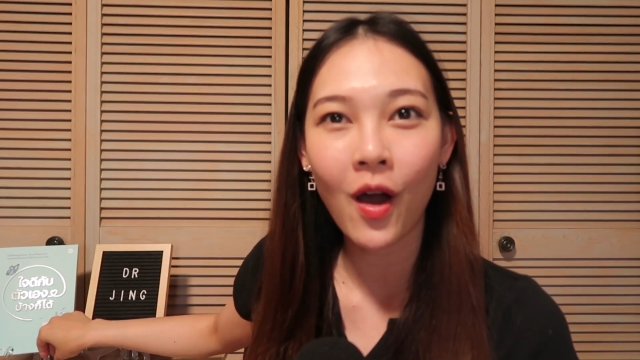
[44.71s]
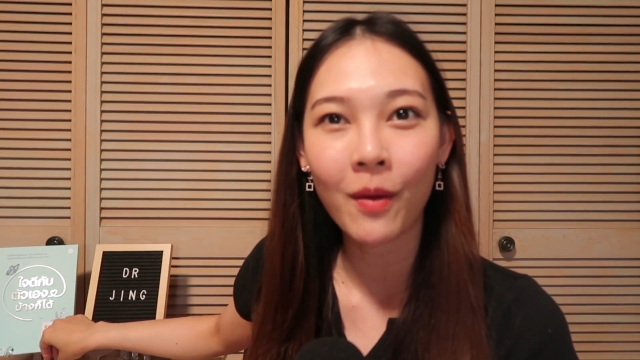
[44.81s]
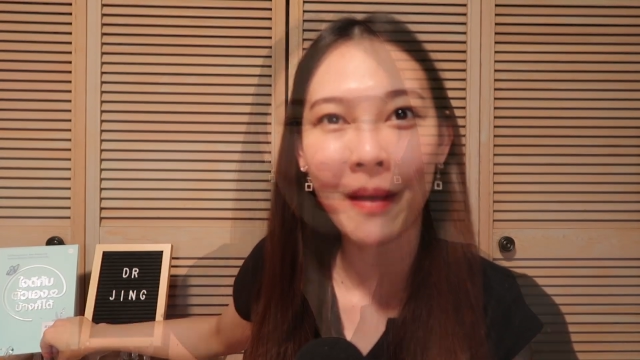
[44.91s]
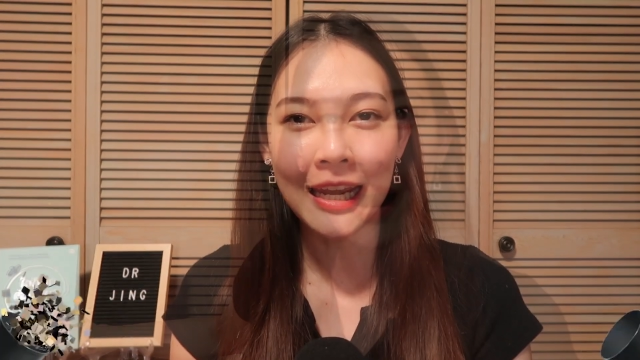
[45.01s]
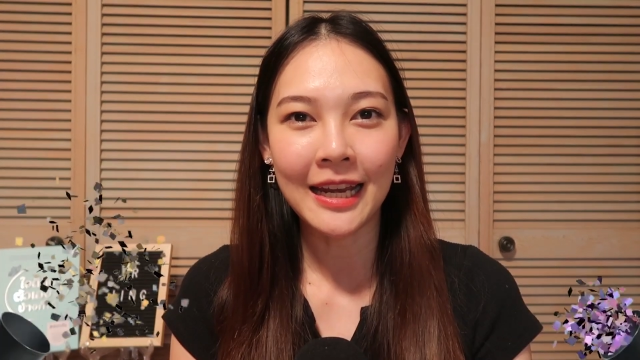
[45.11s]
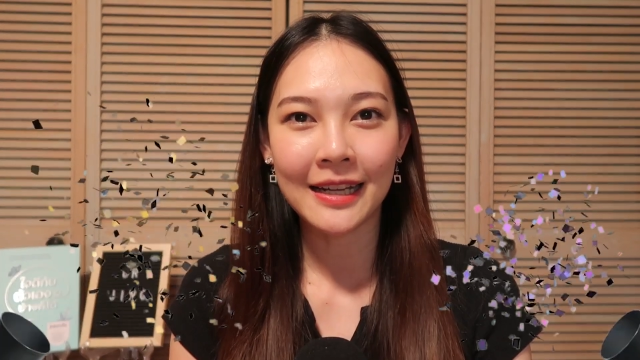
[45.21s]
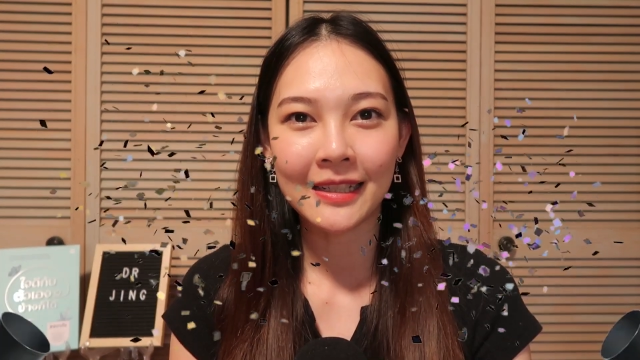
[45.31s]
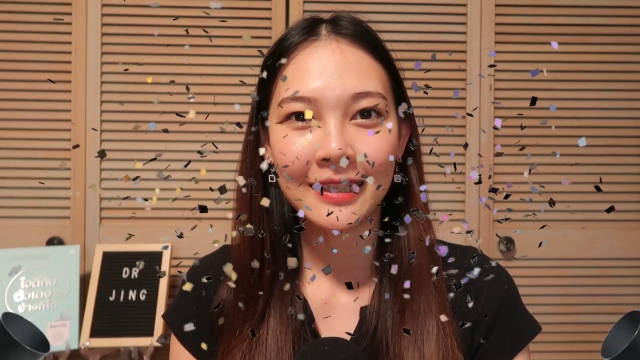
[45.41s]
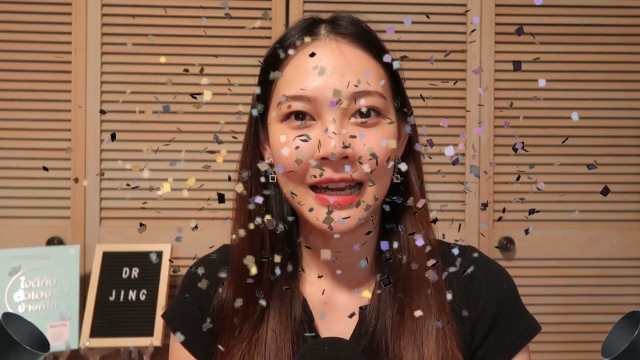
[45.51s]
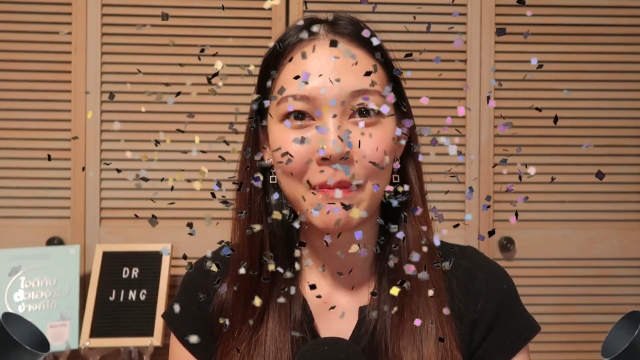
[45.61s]
อบที่หนัง
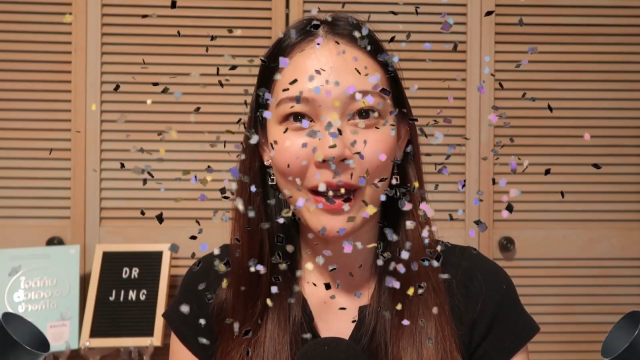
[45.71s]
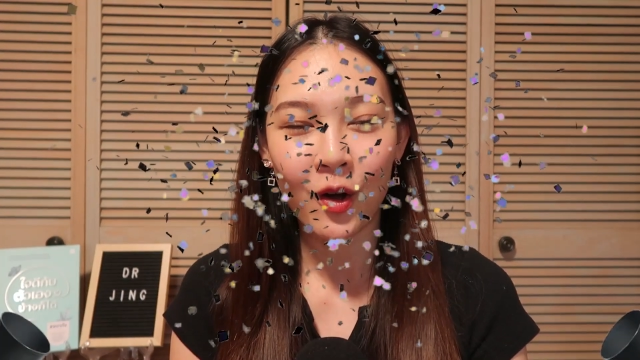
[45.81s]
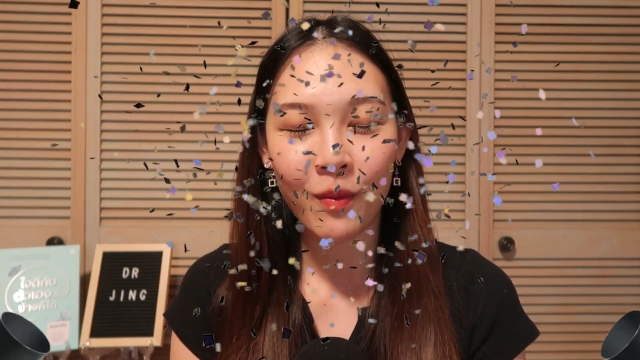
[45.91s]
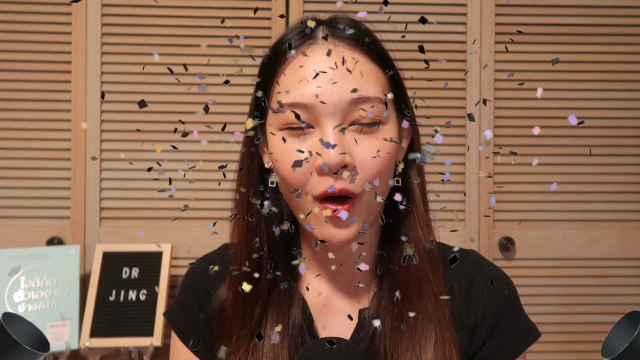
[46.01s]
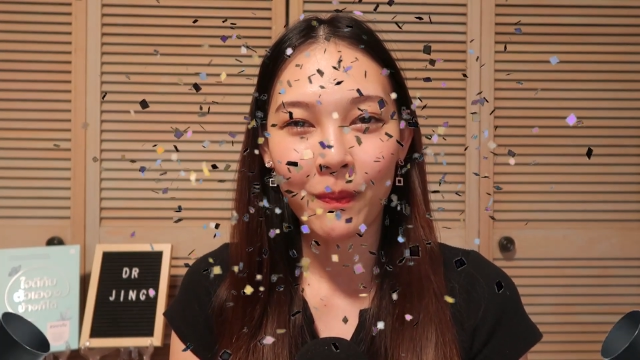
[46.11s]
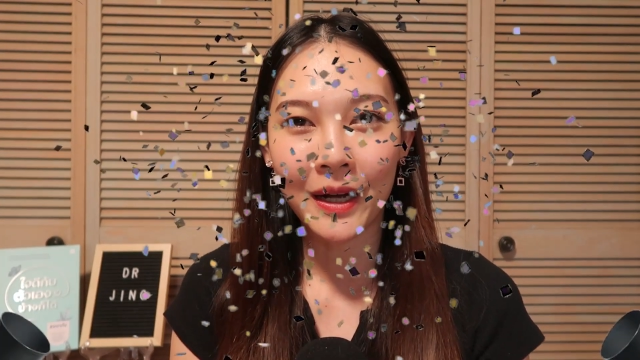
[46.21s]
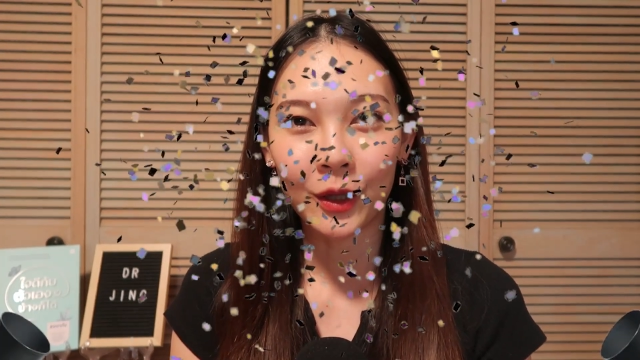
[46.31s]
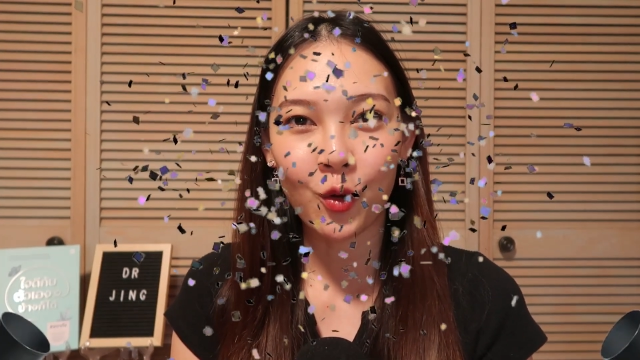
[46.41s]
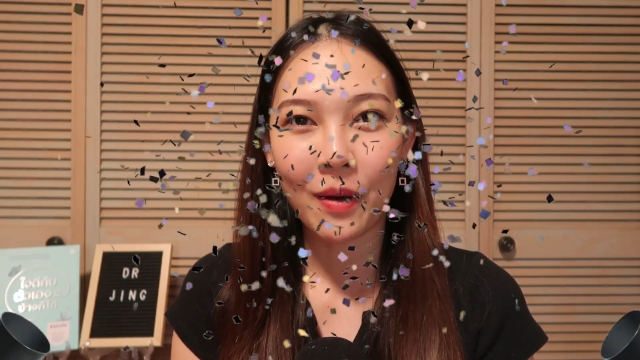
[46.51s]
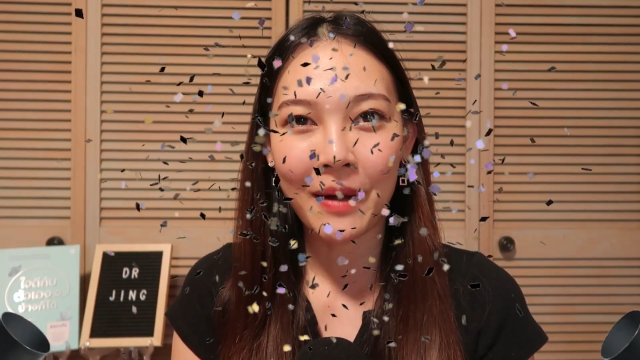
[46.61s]
สือเล่มใหม่ของหมอเปิด
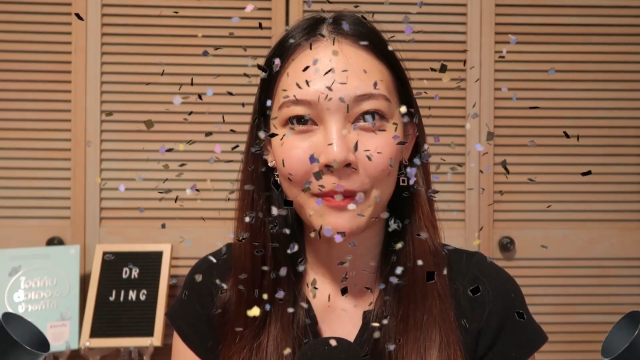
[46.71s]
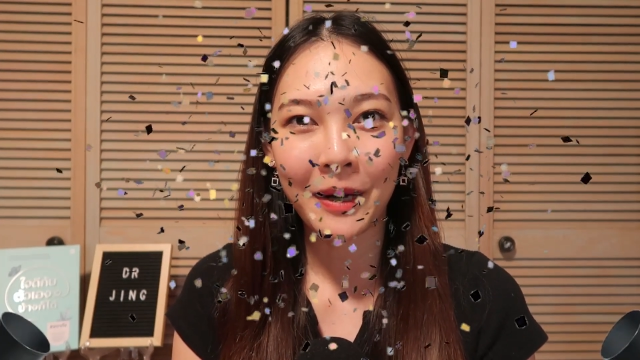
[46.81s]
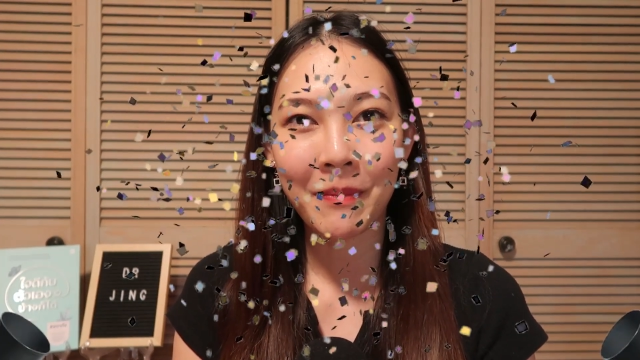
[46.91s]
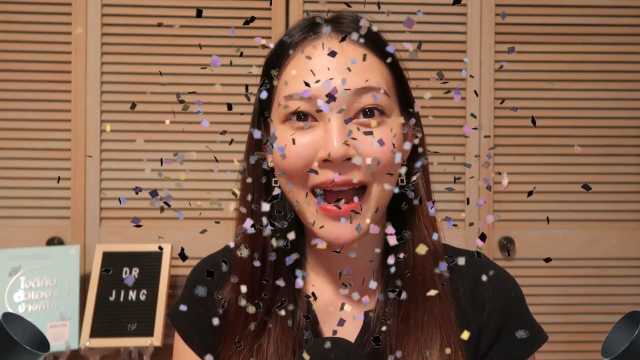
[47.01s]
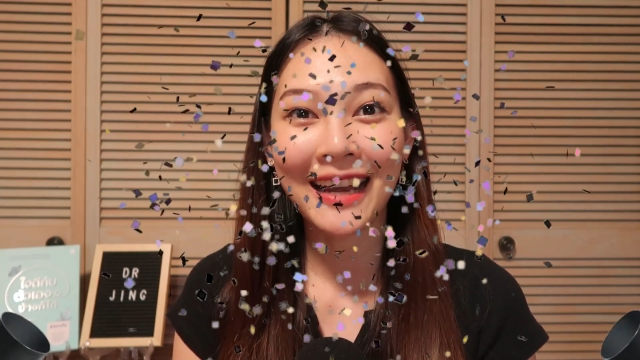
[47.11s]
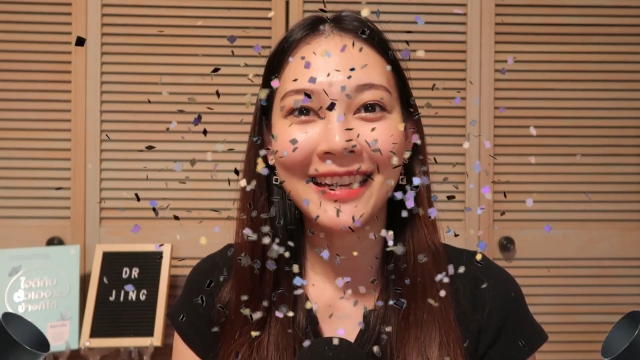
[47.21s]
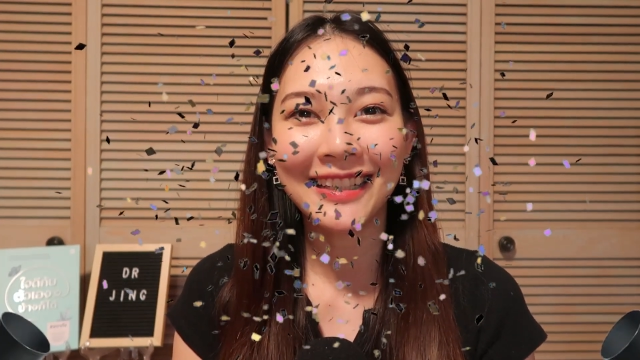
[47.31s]
ตัวมาประมาณ